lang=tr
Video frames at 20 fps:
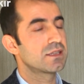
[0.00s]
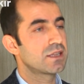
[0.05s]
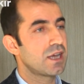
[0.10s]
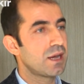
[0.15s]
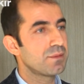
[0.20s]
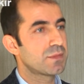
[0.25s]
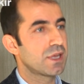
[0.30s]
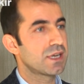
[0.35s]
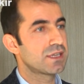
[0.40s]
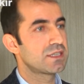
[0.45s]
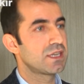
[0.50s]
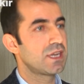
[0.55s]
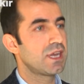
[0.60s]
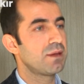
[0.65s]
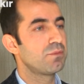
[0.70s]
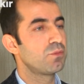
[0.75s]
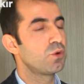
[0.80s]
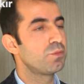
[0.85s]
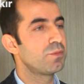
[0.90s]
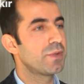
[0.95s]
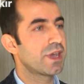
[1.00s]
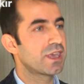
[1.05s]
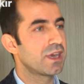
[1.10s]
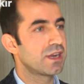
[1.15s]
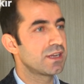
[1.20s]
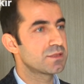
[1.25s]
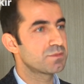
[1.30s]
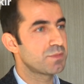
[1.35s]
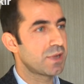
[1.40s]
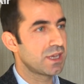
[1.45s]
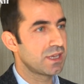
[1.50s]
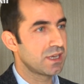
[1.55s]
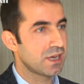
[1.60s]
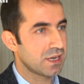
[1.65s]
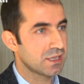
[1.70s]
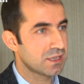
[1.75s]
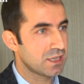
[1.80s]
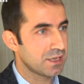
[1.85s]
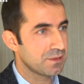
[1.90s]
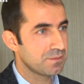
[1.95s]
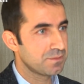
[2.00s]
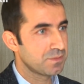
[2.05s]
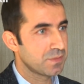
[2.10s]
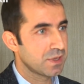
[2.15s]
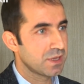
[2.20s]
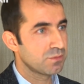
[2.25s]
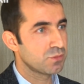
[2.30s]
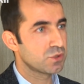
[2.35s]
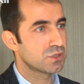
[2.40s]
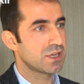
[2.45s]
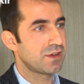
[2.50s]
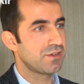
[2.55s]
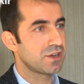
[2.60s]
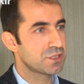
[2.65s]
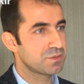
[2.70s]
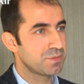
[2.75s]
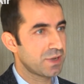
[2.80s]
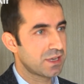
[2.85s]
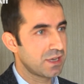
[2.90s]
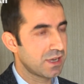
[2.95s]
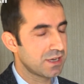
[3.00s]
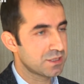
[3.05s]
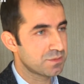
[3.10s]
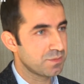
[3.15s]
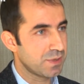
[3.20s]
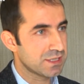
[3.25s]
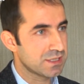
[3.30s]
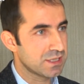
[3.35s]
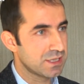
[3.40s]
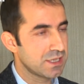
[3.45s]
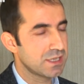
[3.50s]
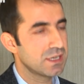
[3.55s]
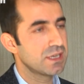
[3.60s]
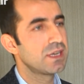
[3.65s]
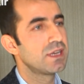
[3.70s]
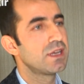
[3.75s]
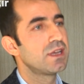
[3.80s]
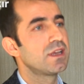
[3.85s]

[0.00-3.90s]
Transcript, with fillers: Tam tersine bu mekanizmayı yaratan, bu savaş mekanizmasını